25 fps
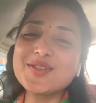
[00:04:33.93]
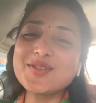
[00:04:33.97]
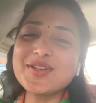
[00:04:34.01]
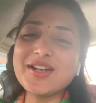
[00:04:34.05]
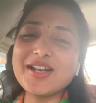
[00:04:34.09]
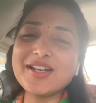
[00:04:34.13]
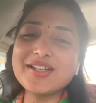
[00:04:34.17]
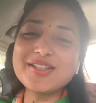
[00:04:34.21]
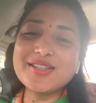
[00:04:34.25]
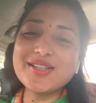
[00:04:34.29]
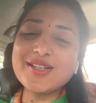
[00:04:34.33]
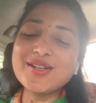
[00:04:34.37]
जो
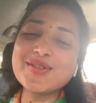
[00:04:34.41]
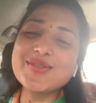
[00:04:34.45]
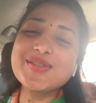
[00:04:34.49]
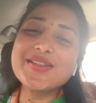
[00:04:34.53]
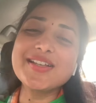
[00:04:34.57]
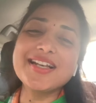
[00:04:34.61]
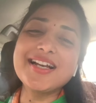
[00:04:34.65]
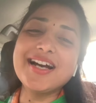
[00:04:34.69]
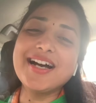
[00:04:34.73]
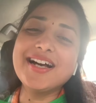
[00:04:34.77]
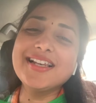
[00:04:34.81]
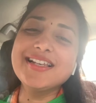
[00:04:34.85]
रास्ता
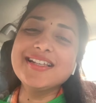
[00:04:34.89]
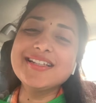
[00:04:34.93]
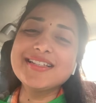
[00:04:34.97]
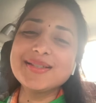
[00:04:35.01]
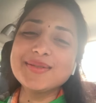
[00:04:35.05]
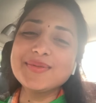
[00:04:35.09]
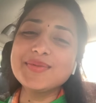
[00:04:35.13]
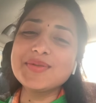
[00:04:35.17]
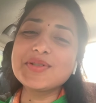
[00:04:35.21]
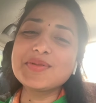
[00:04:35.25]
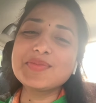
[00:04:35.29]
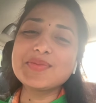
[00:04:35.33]
उसे खाली
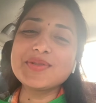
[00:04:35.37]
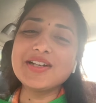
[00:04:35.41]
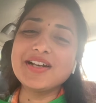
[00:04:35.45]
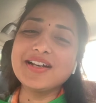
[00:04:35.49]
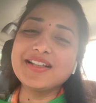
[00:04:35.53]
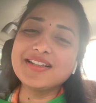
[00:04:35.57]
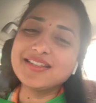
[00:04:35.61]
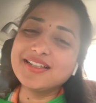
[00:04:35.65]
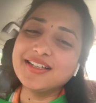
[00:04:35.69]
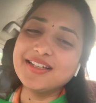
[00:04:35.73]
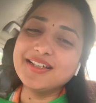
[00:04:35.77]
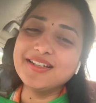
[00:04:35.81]
समझ में
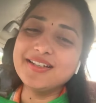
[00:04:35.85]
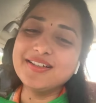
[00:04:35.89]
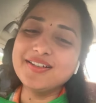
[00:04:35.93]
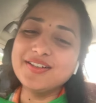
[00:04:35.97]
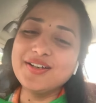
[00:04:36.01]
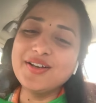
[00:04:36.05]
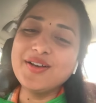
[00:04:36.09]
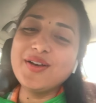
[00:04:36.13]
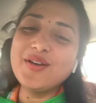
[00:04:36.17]
आता है